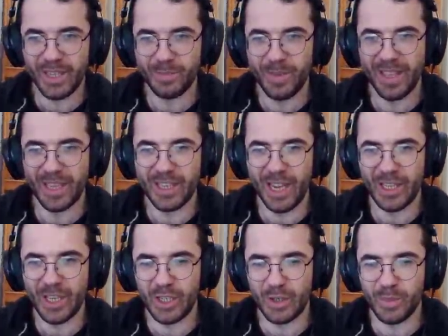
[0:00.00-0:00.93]
aç beda aç
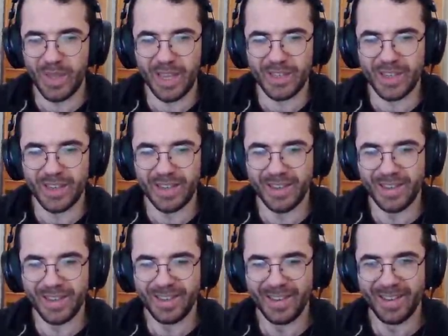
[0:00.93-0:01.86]
aç aç aç beda aç.
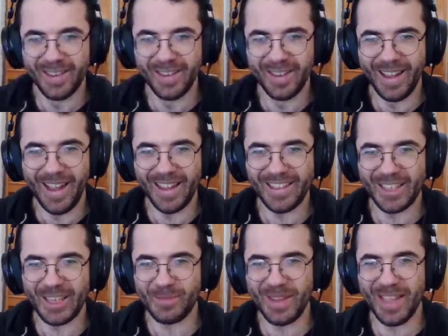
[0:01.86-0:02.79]
Aç aç
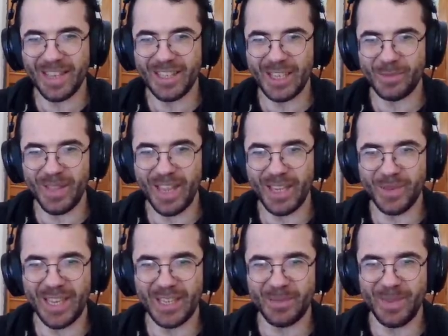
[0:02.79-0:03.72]
aç beda aç aç beda aç
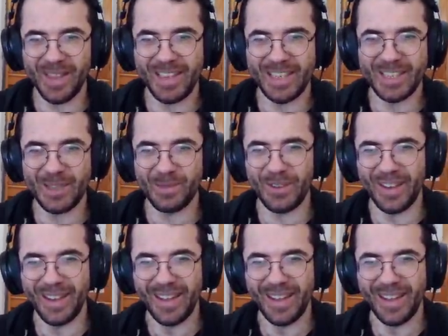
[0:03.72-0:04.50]
beda aç İşte bu.